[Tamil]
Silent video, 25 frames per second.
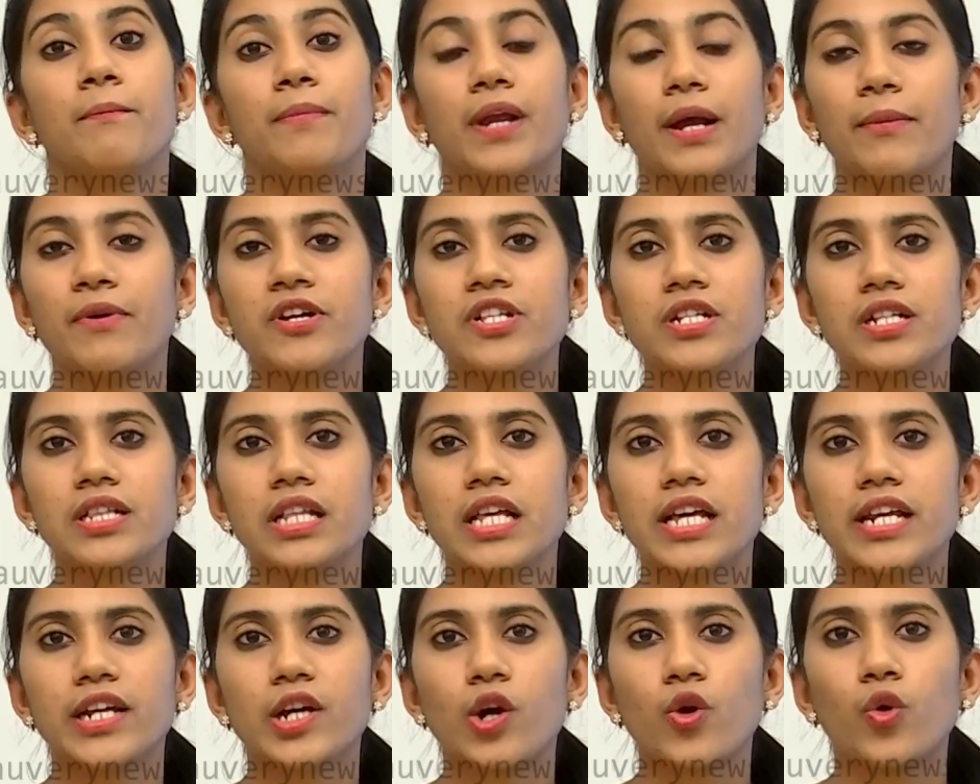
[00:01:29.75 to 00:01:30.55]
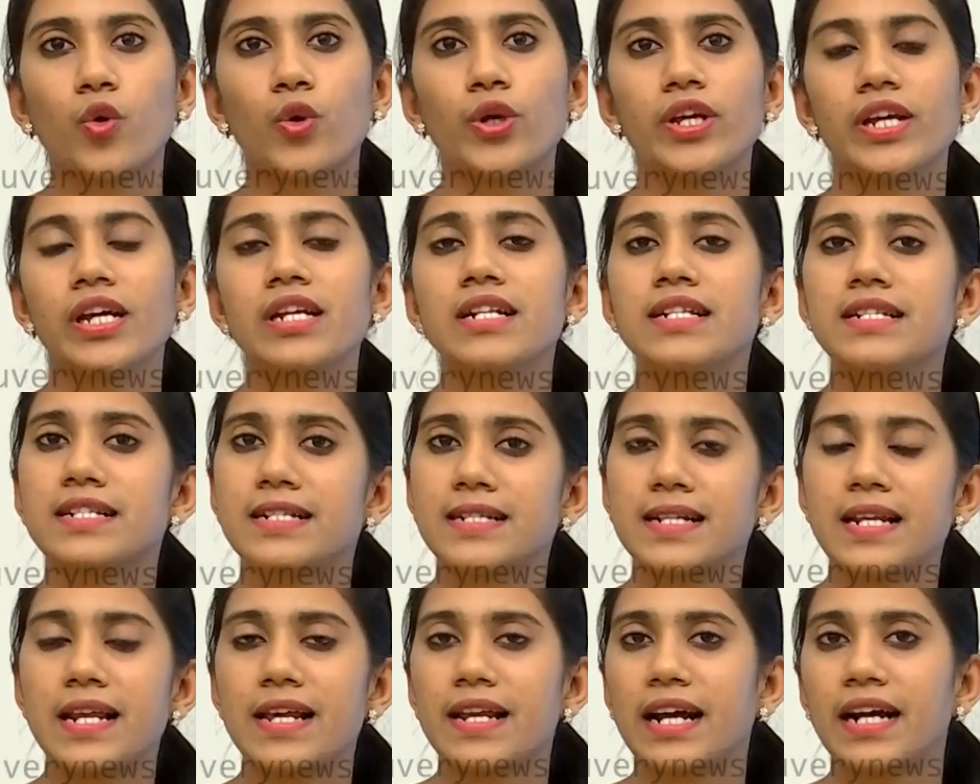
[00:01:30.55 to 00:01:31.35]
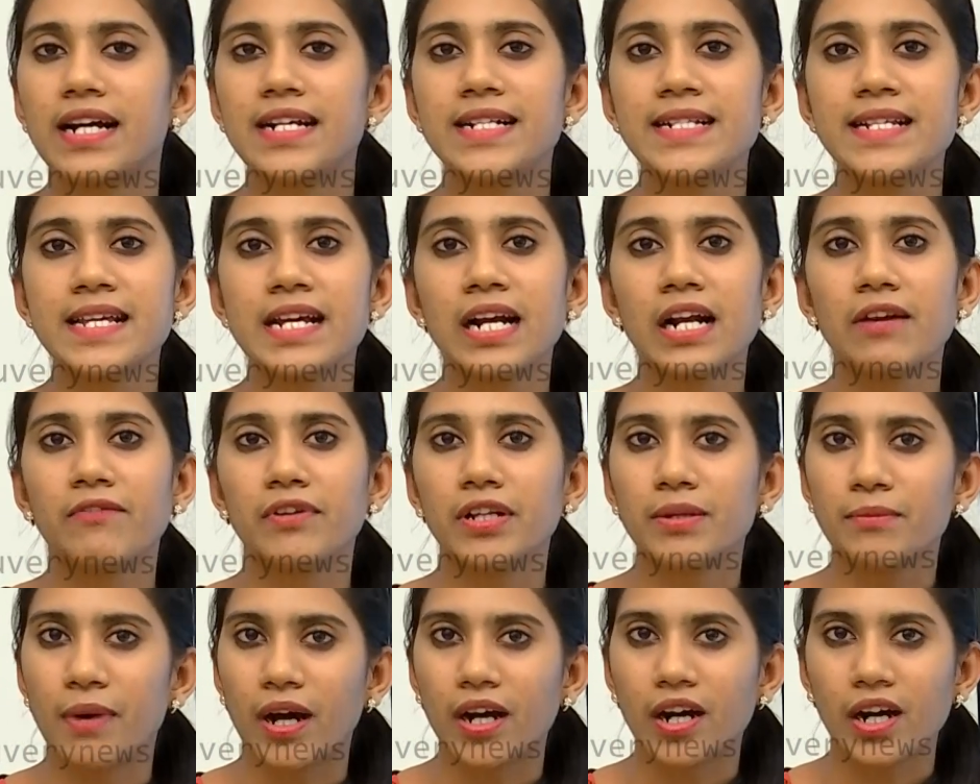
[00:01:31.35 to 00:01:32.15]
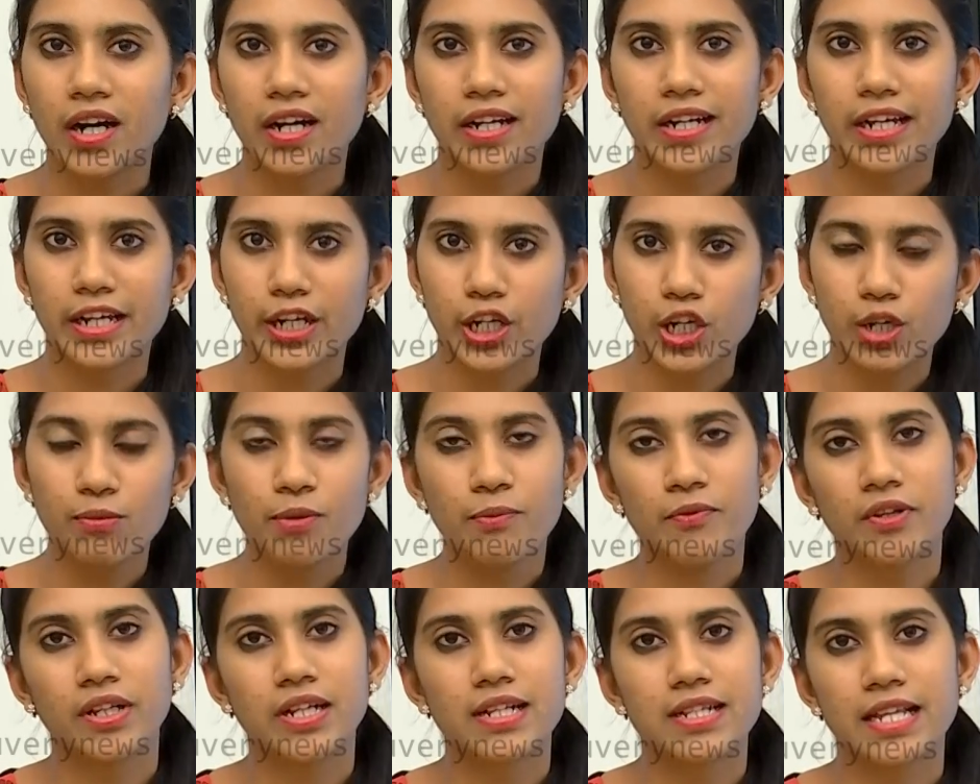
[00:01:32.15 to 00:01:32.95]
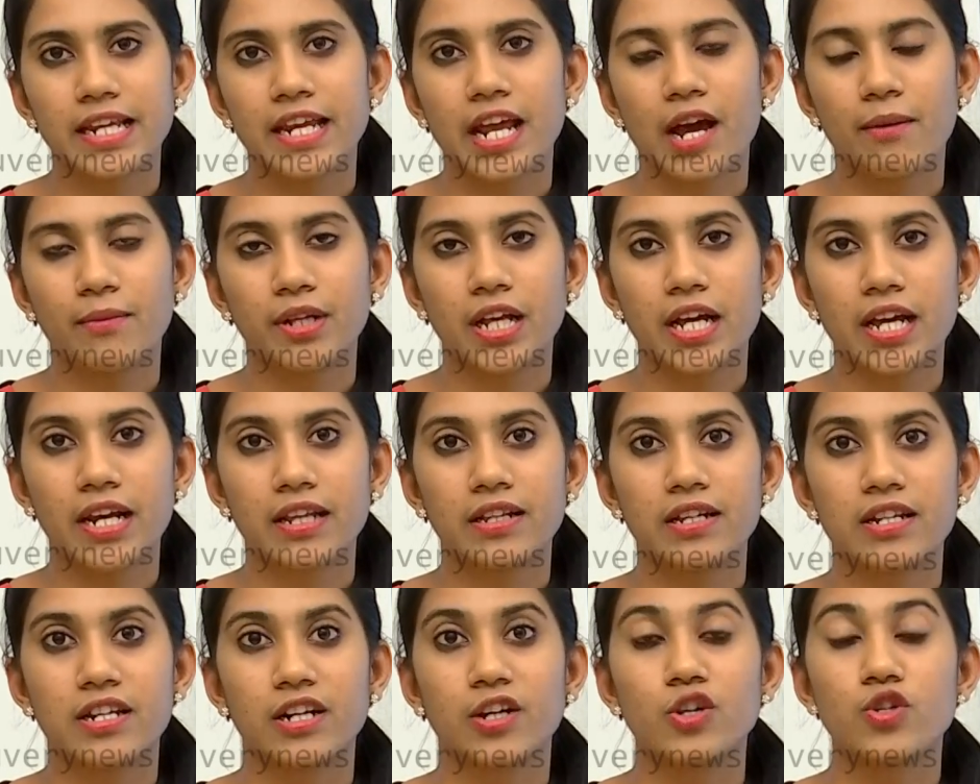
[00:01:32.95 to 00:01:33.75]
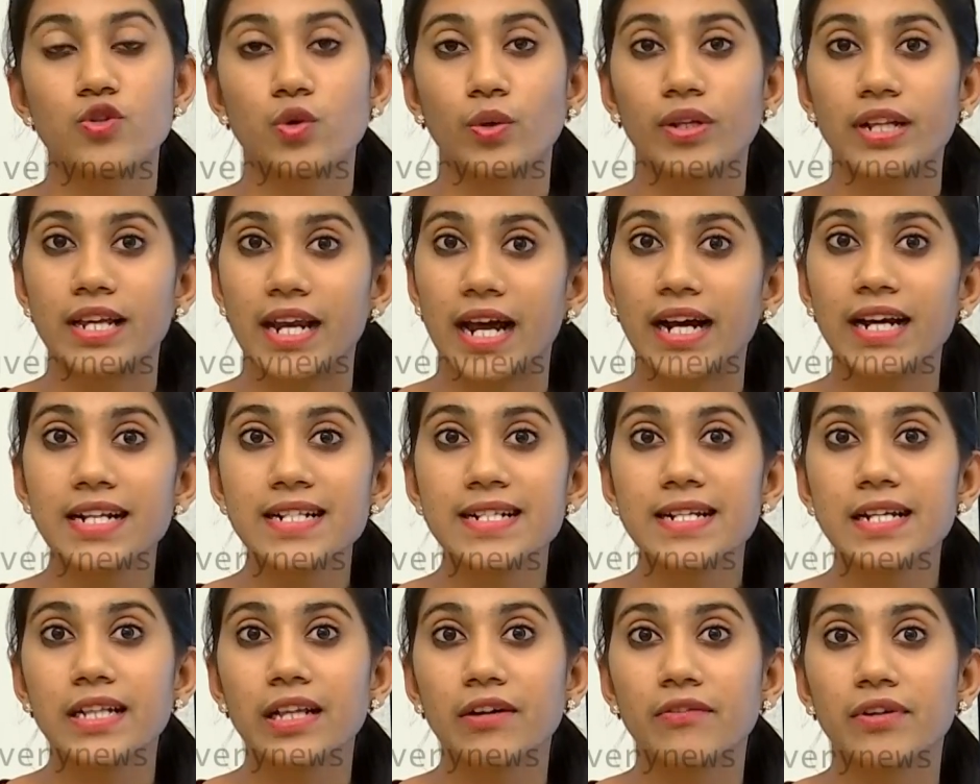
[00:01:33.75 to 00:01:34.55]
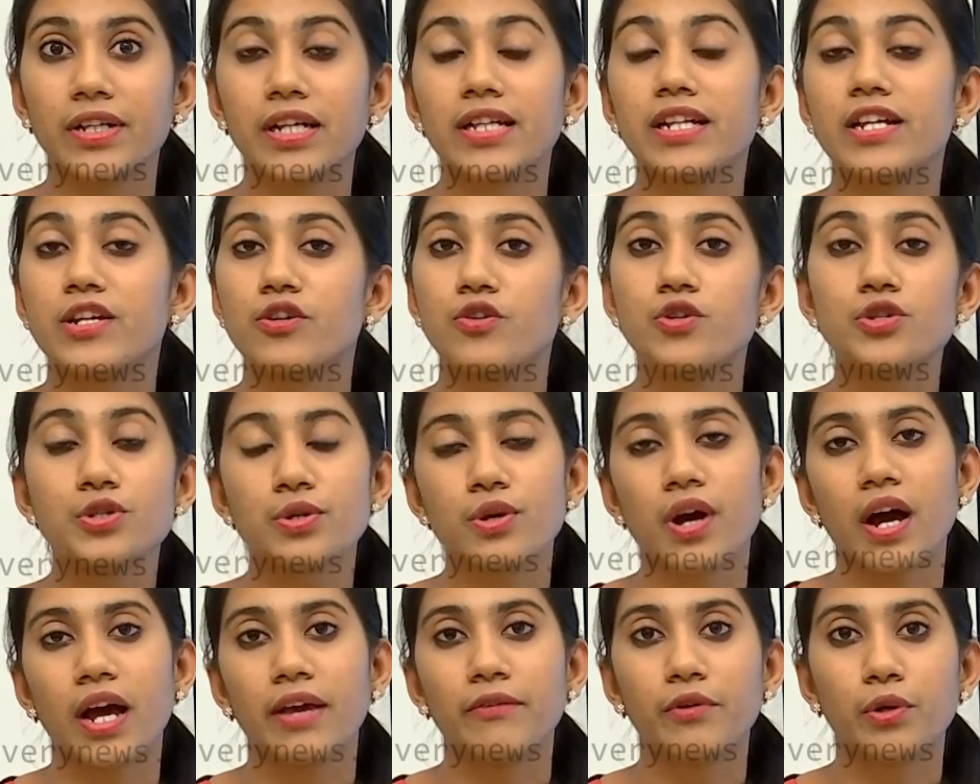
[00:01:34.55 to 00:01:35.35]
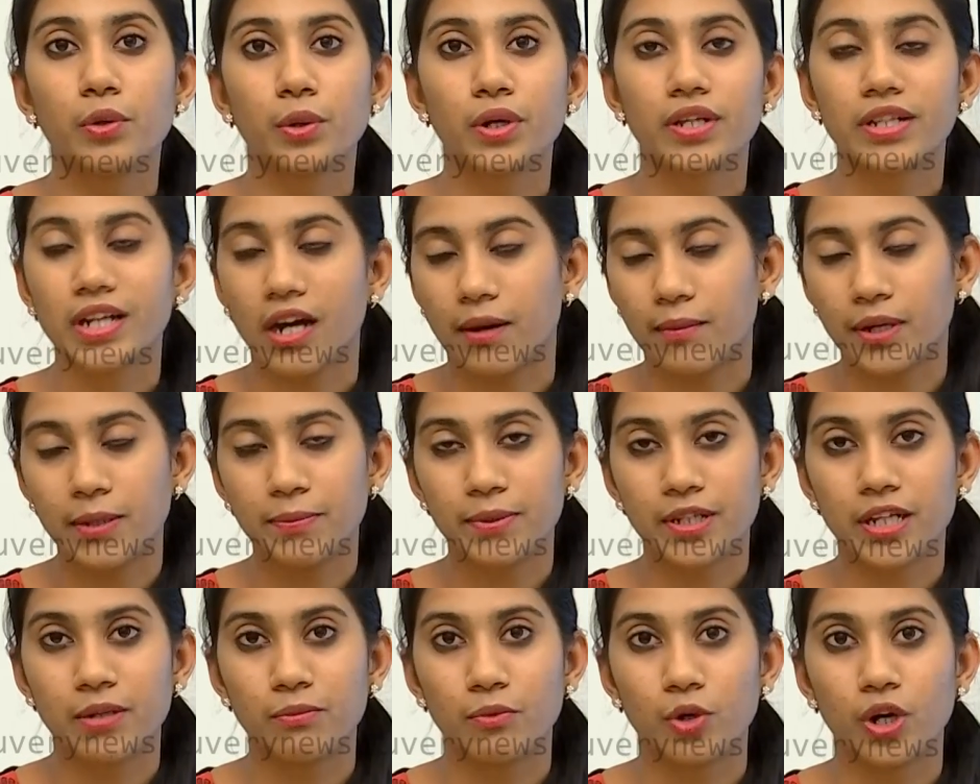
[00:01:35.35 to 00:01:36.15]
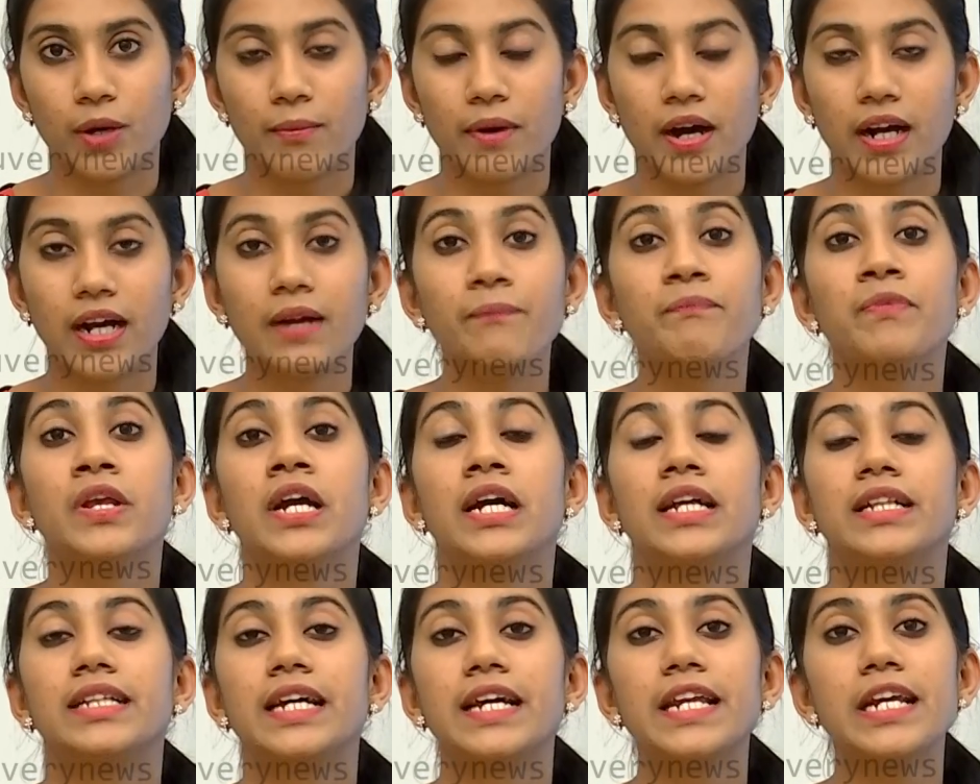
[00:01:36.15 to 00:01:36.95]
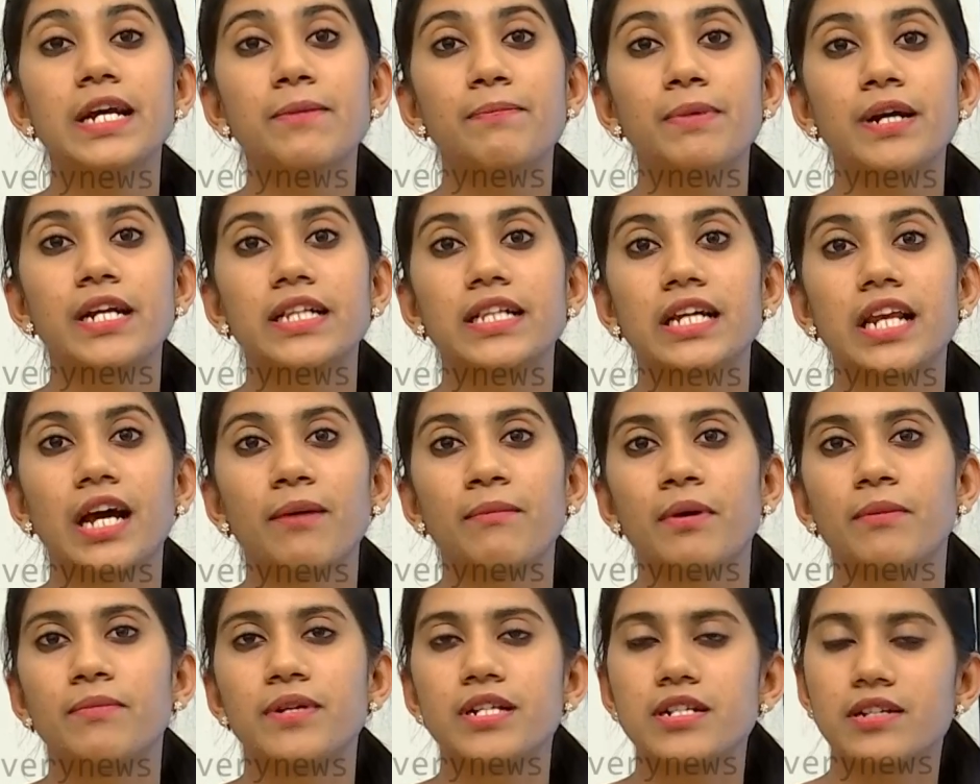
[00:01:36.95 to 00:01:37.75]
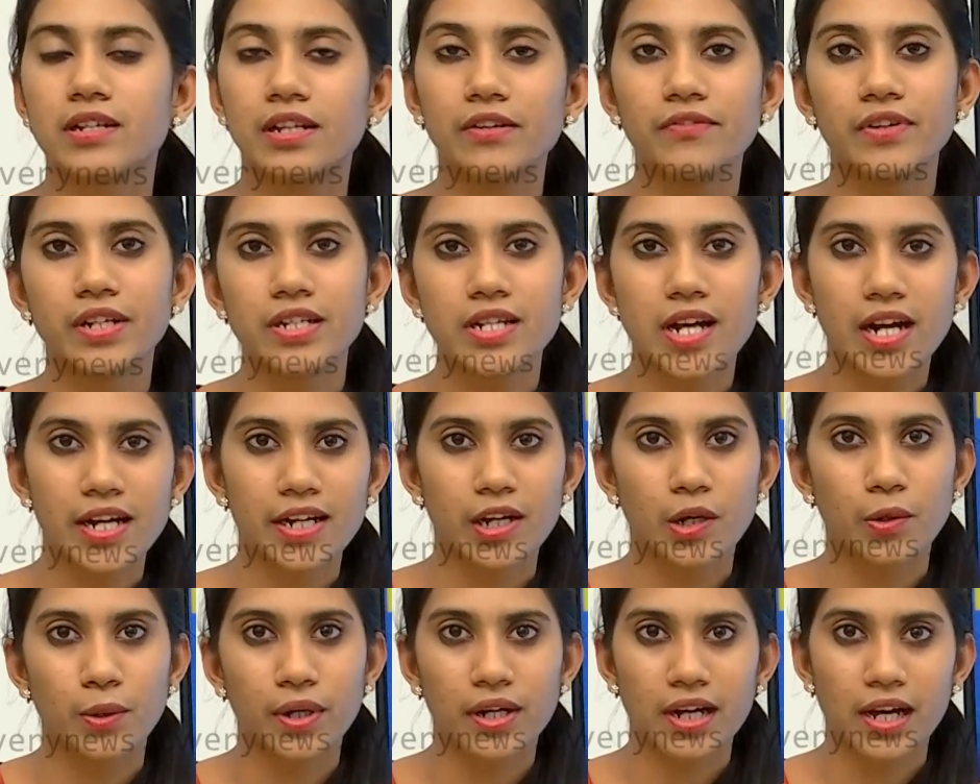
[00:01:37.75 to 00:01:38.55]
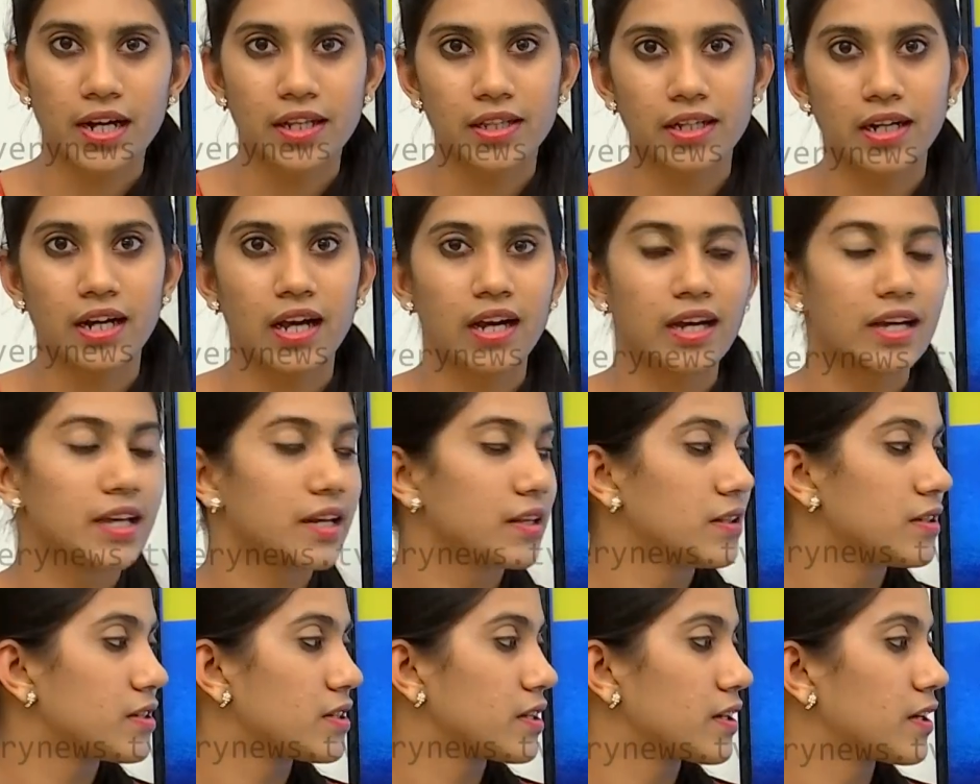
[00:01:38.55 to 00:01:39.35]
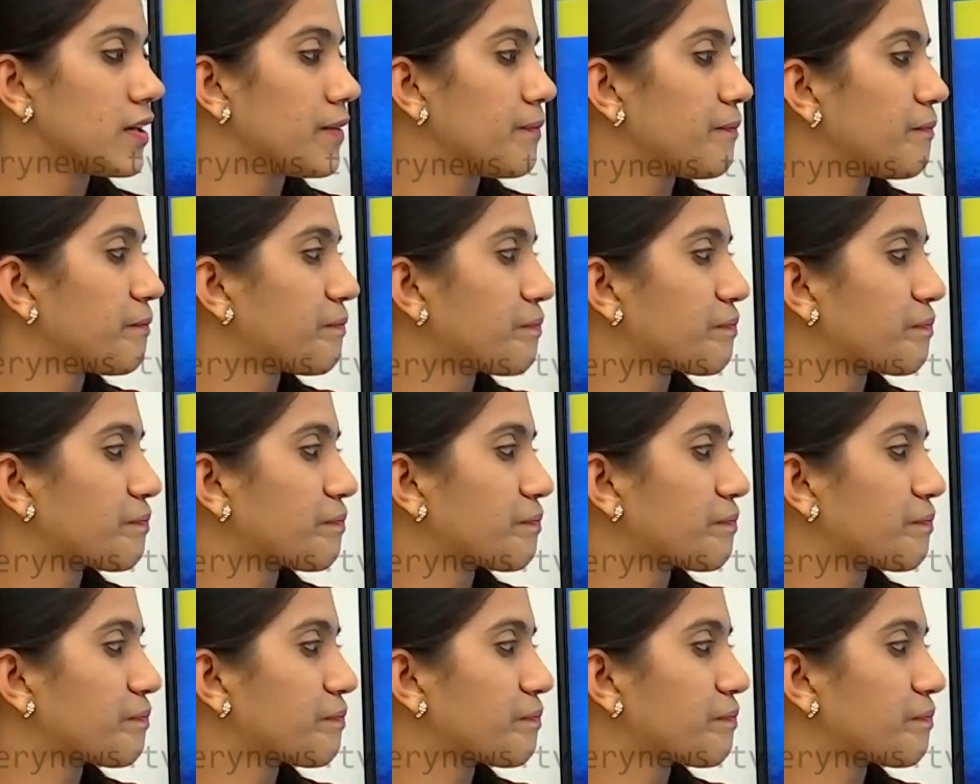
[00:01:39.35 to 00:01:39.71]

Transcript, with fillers: பிரபஞ்சத்தில் இருக்கக்கூடிய சில ரகசியங்கள் வந்து மக்களுக்கு இன்னமும் வந்து தெரியாம தான் இருந்துட்டு இருக்கு ஸோ இந்த ரகசியத்தை வந்து இந்த நியூட்ரனோ ஆய்வுக்கூடத்தை அமைப்பதன் மூலமாக தெரியப்படுத்தலாம் அப்படின்றது விஞ்ஞானிகளோட கருத்துக்களாக இருந்துட்டு இருக்கு